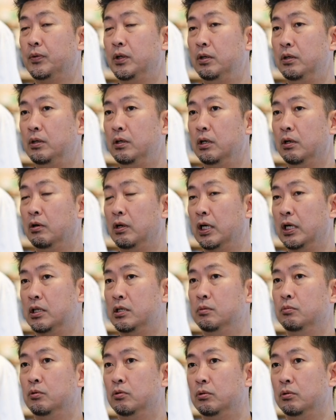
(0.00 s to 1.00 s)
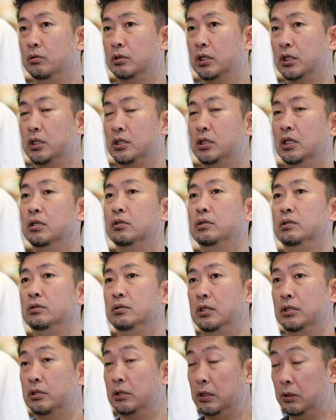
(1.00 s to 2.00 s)
ていうお話もさっきしたん
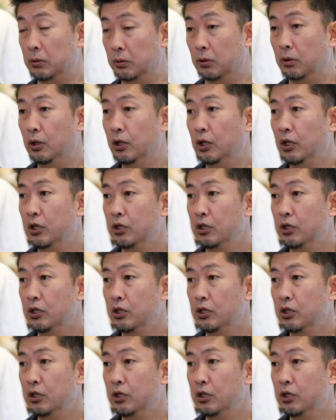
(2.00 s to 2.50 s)
ですけど、